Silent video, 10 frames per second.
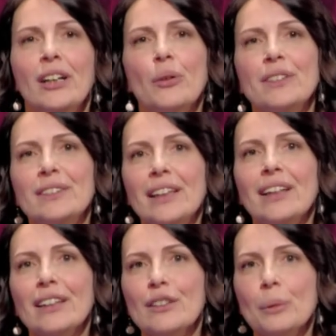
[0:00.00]
queste
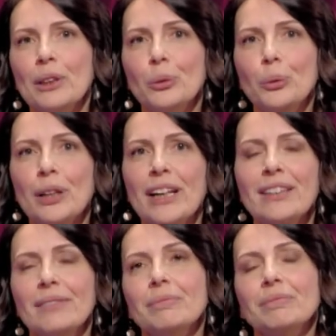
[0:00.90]

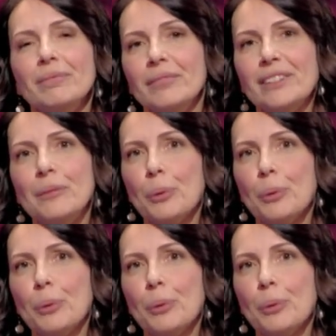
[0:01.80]
increspature si